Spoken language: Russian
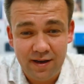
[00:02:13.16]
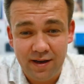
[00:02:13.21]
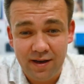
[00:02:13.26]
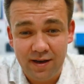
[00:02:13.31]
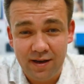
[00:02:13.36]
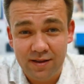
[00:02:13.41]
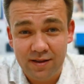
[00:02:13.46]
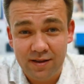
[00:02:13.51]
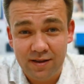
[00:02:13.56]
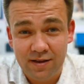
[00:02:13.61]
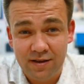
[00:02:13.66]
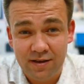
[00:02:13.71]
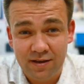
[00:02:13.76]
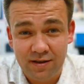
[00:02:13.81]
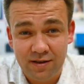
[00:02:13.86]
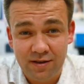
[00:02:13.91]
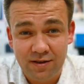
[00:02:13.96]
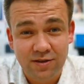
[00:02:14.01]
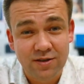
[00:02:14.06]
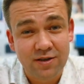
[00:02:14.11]

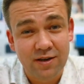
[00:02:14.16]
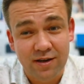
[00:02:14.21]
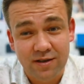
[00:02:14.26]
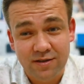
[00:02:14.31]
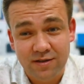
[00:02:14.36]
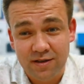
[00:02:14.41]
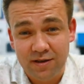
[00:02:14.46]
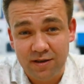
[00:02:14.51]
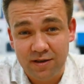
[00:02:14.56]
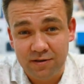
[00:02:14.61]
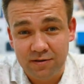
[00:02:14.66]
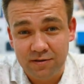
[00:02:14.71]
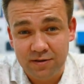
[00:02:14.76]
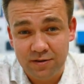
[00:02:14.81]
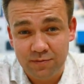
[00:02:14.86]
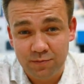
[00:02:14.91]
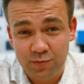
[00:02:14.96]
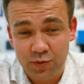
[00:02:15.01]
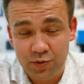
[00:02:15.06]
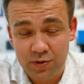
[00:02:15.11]
Это интересное
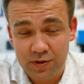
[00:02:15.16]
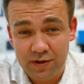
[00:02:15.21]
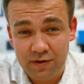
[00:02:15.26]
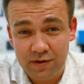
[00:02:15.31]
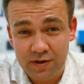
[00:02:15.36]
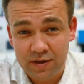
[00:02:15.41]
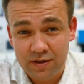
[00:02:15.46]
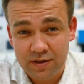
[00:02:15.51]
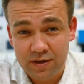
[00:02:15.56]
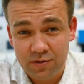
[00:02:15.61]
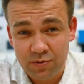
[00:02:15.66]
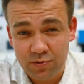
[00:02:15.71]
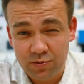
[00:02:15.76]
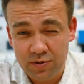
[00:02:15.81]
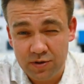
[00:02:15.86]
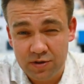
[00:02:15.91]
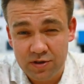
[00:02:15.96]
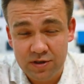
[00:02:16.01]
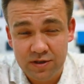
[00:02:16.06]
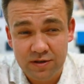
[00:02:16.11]
будет, наверное,
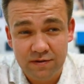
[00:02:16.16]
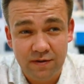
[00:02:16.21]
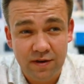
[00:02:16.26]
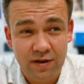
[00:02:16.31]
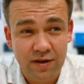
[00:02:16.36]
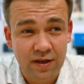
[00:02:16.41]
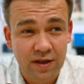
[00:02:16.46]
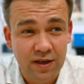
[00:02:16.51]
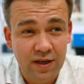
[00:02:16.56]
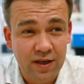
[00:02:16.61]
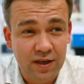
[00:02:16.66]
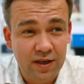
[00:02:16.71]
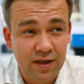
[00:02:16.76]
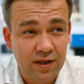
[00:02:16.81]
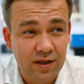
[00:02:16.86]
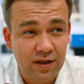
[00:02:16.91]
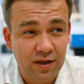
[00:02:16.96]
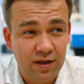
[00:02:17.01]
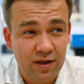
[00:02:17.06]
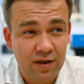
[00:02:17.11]
сотрудничество,
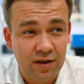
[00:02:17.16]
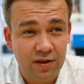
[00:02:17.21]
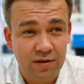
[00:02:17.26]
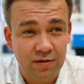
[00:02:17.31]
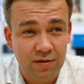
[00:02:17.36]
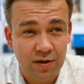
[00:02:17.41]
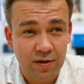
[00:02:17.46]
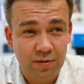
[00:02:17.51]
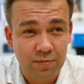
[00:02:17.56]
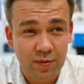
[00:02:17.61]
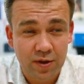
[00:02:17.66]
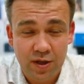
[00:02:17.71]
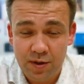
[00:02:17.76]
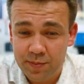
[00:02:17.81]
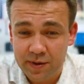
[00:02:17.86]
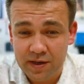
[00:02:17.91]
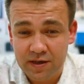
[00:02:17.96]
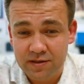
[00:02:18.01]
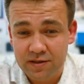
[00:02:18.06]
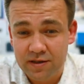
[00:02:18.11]
и мне
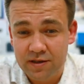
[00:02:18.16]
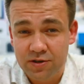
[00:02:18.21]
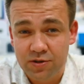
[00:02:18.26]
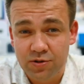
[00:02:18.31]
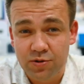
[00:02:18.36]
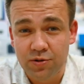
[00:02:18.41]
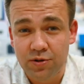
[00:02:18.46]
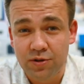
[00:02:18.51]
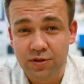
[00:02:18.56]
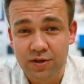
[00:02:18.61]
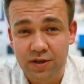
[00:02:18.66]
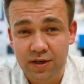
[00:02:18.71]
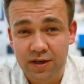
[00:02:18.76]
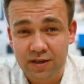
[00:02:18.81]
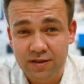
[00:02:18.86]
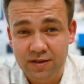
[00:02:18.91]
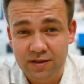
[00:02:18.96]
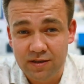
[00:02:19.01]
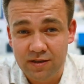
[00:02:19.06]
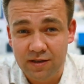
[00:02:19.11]
показалось, что
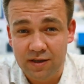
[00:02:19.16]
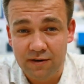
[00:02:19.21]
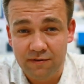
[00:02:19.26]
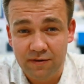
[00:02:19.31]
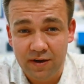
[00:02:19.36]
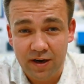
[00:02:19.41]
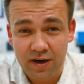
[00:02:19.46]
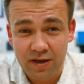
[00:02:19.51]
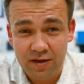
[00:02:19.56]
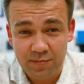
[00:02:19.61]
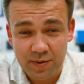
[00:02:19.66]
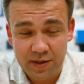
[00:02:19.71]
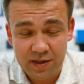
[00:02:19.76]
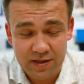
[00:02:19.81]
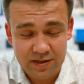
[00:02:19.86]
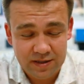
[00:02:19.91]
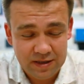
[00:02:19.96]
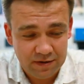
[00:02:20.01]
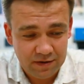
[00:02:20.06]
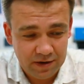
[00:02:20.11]
интересные товары они
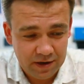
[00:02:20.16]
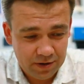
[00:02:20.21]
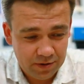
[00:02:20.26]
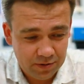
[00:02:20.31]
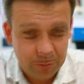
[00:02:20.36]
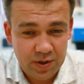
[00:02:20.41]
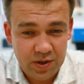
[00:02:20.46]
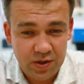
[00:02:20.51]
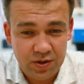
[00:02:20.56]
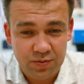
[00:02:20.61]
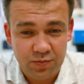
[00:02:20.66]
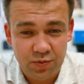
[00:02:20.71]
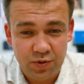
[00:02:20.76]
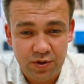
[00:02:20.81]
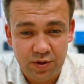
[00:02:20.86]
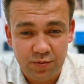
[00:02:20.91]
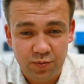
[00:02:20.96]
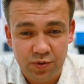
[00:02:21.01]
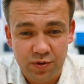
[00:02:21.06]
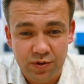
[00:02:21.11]
предоставляют. Поэтому
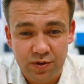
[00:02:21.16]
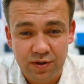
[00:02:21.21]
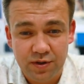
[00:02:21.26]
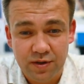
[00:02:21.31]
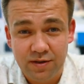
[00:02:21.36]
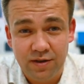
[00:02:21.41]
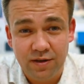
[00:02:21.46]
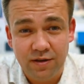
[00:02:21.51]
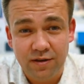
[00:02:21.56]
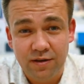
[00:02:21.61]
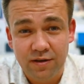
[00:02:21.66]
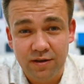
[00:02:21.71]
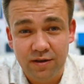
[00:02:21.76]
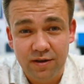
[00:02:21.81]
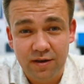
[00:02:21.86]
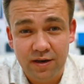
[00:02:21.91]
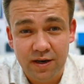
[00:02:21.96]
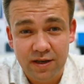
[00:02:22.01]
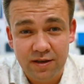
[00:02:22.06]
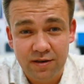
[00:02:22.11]
это будет не
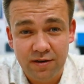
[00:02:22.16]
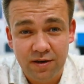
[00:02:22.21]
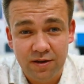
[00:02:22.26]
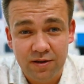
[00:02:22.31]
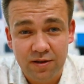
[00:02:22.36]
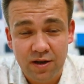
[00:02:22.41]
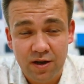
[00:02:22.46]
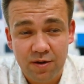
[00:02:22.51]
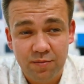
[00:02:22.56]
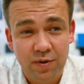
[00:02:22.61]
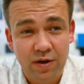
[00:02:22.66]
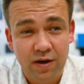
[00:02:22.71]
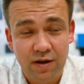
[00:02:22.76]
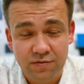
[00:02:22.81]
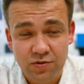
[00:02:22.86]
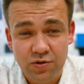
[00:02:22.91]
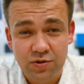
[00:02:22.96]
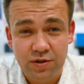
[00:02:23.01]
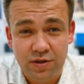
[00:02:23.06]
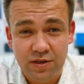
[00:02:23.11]
ради рекламы,
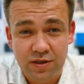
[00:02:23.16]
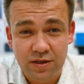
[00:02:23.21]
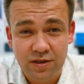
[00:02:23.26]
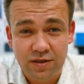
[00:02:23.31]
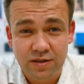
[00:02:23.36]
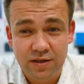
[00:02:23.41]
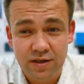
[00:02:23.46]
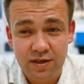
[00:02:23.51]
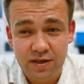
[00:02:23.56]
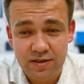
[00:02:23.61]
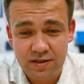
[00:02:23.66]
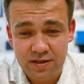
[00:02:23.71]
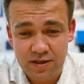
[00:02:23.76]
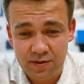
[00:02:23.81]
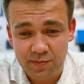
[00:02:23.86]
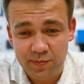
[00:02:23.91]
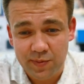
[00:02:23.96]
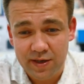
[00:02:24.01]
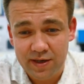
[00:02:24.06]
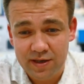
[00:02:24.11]
а все-таки
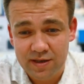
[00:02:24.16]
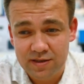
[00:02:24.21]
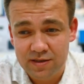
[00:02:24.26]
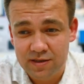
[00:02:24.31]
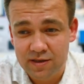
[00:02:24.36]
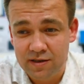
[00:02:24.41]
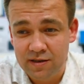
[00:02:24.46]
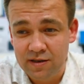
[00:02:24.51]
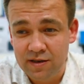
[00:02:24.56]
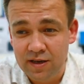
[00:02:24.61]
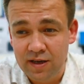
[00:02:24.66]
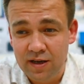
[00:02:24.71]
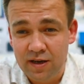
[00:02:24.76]
интересный и полезный